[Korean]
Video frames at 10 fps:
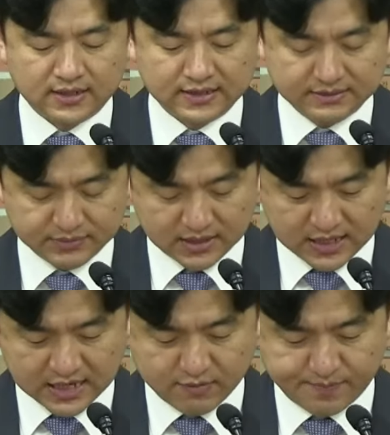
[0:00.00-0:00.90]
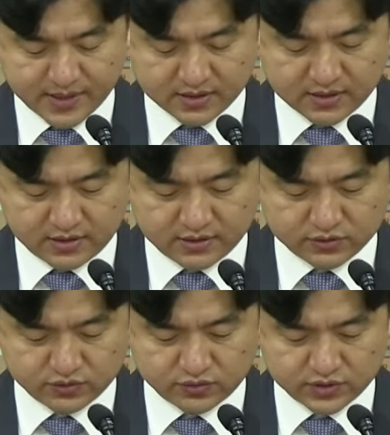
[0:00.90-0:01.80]
십자가에 못 박혀
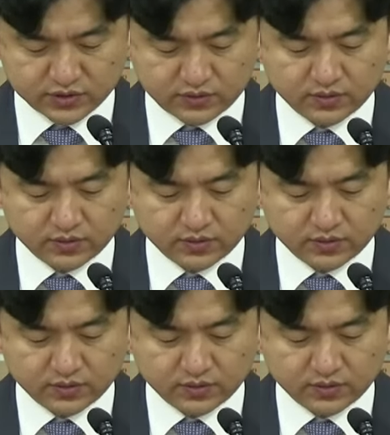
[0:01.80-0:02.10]
죽으시고